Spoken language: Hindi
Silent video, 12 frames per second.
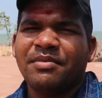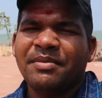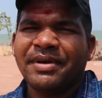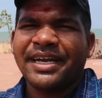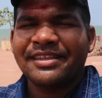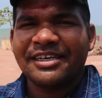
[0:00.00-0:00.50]
अभी
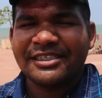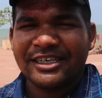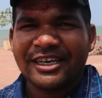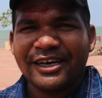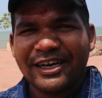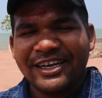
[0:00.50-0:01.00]
मैंने
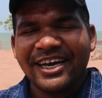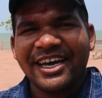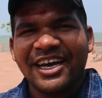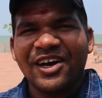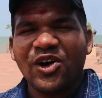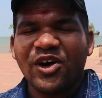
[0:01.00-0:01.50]
दर्शन कर लिया
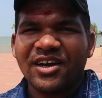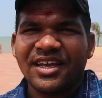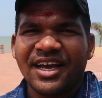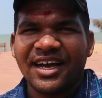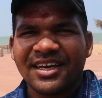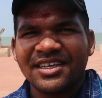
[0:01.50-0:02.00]
है और
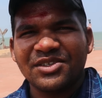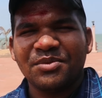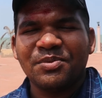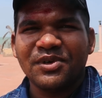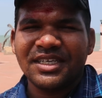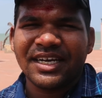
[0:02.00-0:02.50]
यहाँ की जो
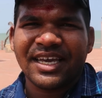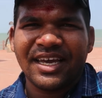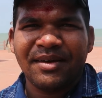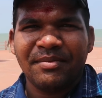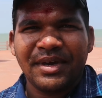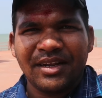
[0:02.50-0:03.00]
पूजक
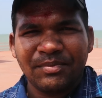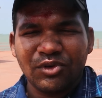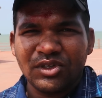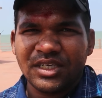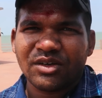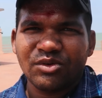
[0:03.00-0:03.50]
हैं मेन
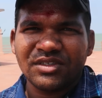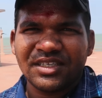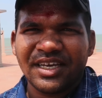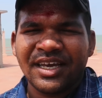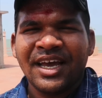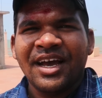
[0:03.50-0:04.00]
पूजक
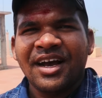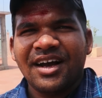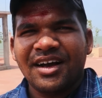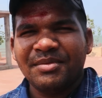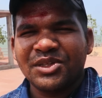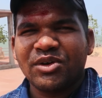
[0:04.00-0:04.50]
उनसे
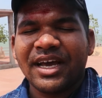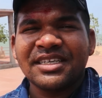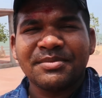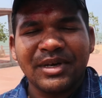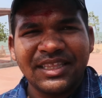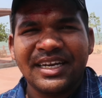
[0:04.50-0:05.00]
अभी थोड़ा
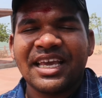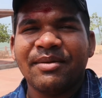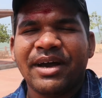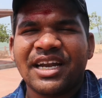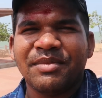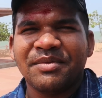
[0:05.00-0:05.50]
इस मंदिर के
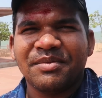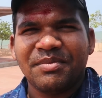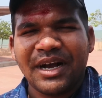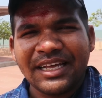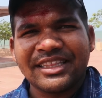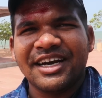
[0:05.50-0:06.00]
बारे में
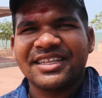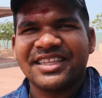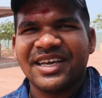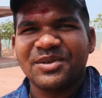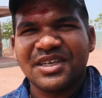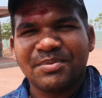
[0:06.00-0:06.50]
बात
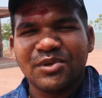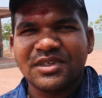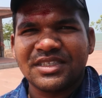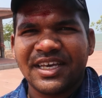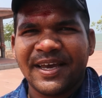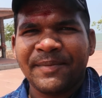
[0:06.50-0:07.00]
करते हैं उनसे
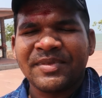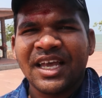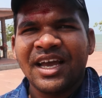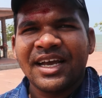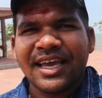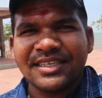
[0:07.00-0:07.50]
पूछते हैं
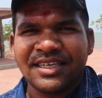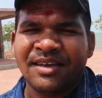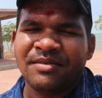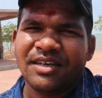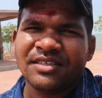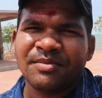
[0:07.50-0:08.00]

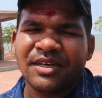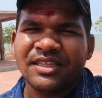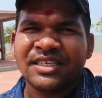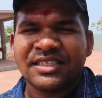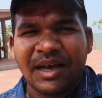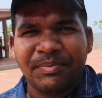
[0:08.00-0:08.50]
कैसे इस
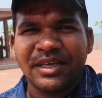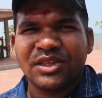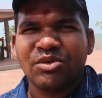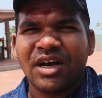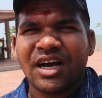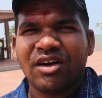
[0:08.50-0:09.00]
मंदिर
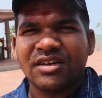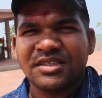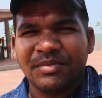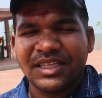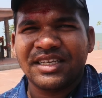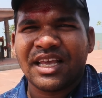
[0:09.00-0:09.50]
स्थापित हुआ और
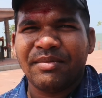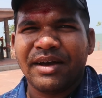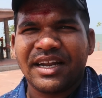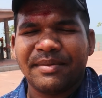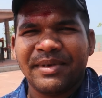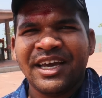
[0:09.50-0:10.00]
इस मंदिर के
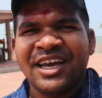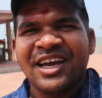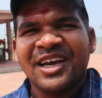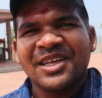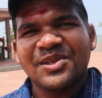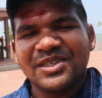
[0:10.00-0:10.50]
बारे में
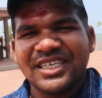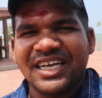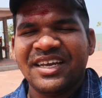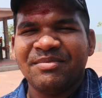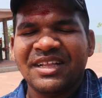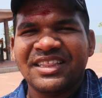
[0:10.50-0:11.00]
तो
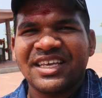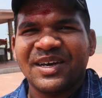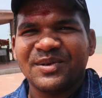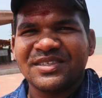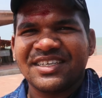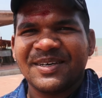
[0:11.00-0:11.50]
चलिए मिलते
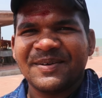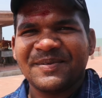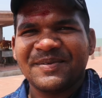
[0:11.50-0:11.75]
हैं उनसे